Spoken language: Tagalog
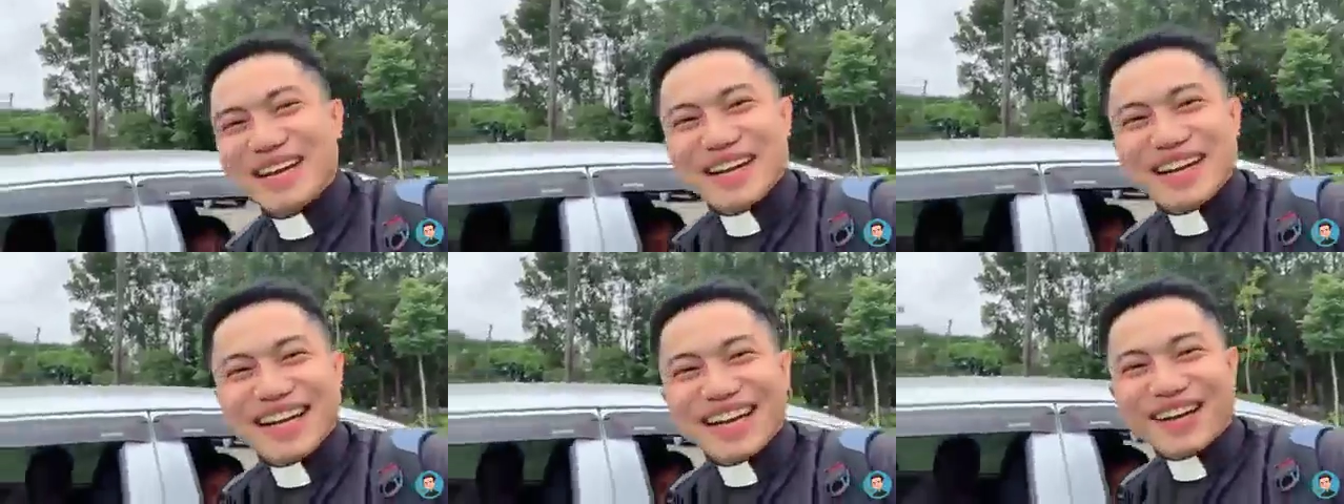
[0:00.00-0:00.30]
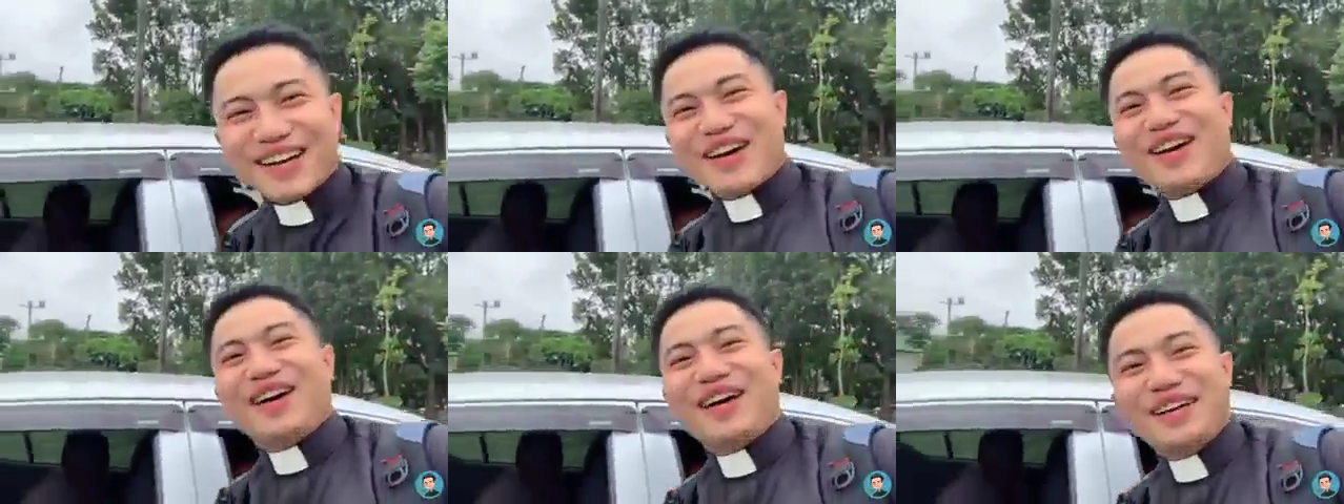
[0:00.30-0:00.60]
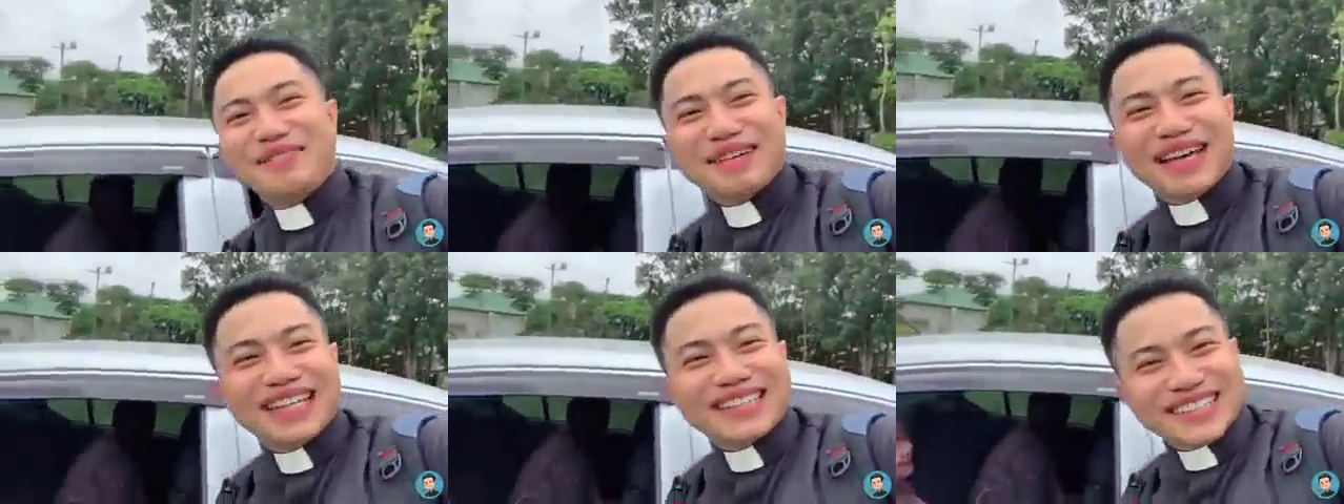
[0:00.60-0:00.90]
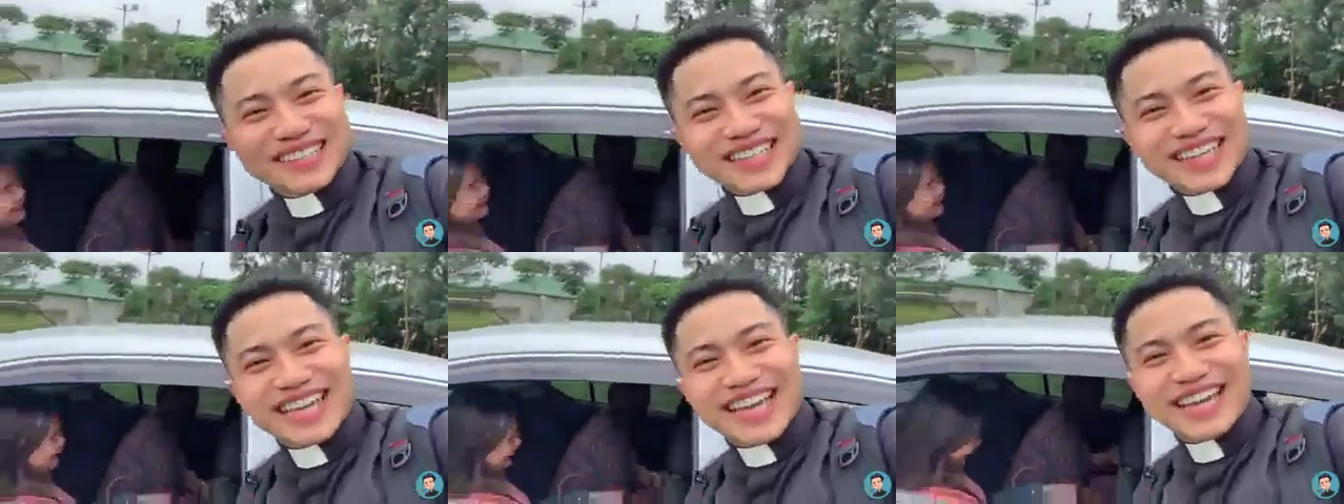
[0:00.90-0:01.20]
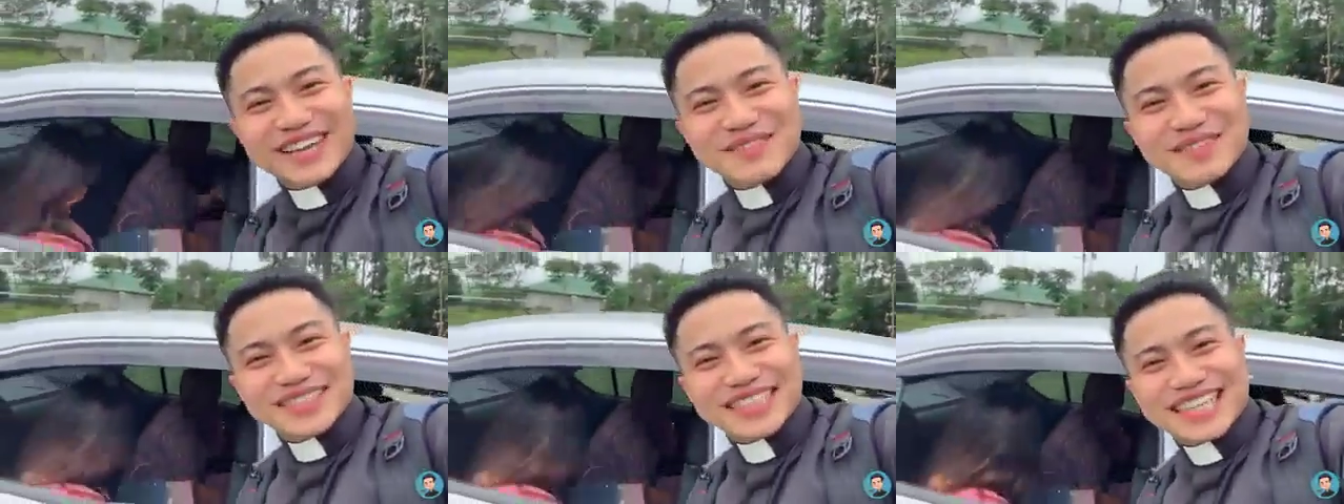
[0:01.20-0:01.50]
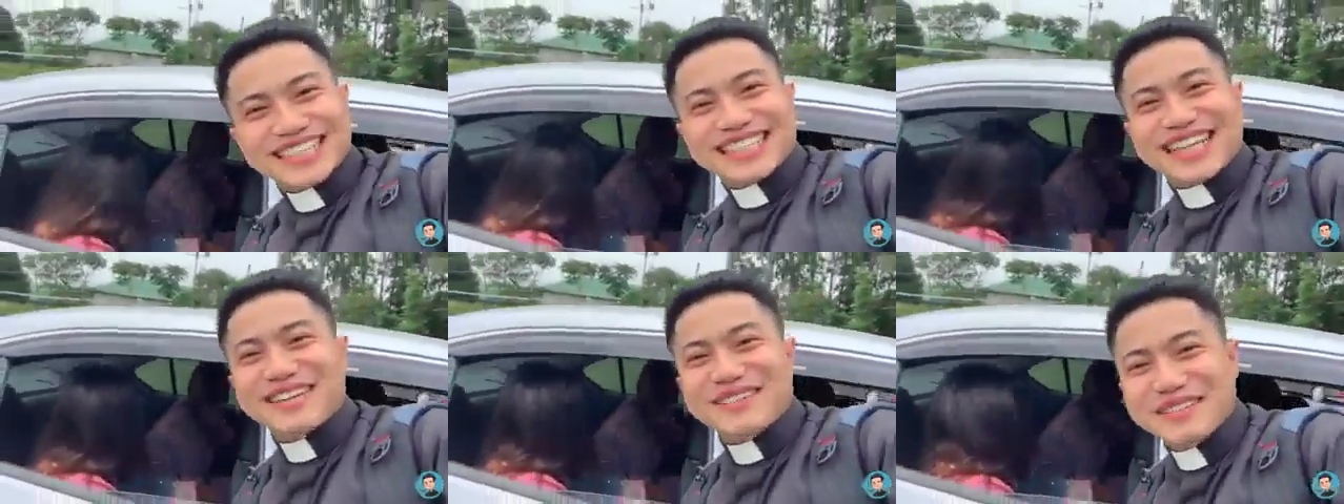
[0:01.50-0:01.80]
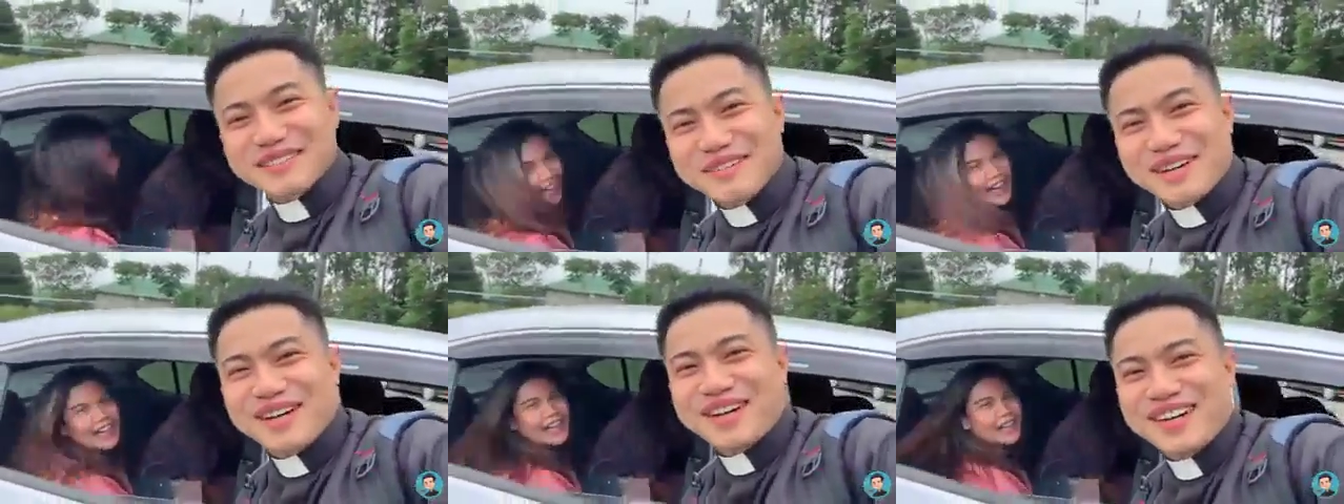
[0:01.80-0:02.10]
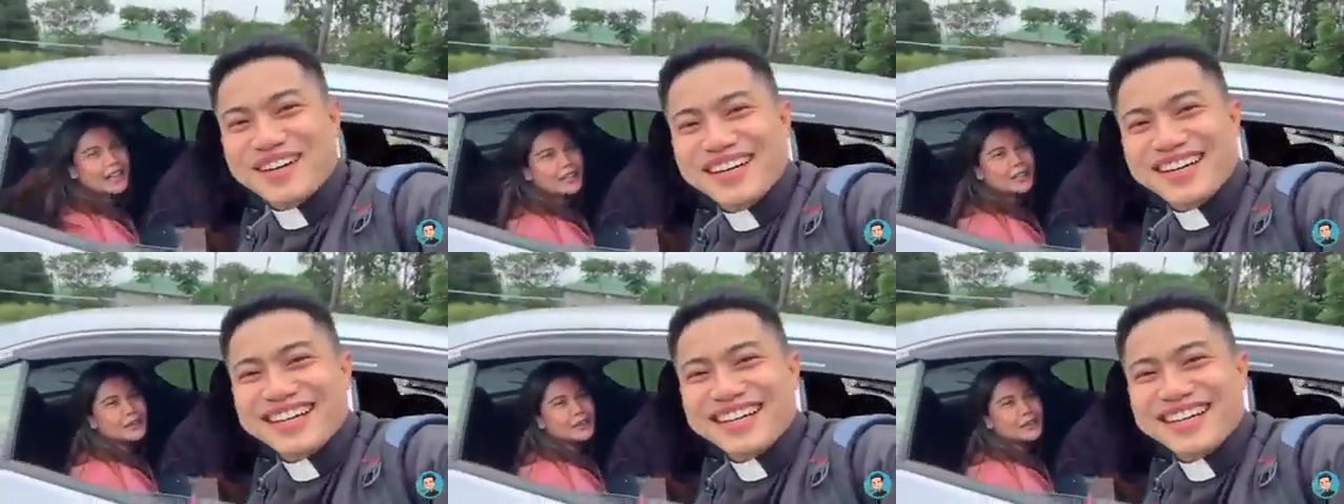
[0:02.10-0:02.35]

meron nagko-comment. Sige, ano masasabi mo?